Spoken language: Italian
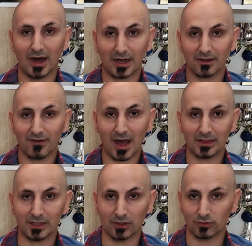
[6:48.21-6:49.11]

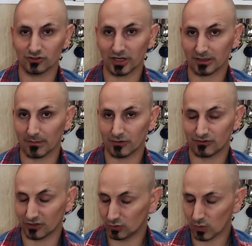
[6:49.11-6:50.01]
arrivati ad una certa
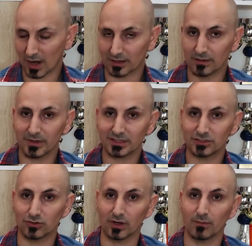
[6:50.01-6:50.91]
percentuale di
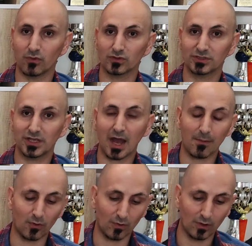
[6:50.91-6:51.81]
pressione
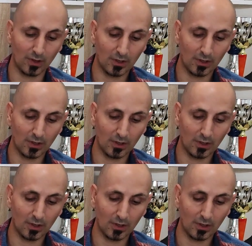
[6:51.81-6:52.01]
possiamo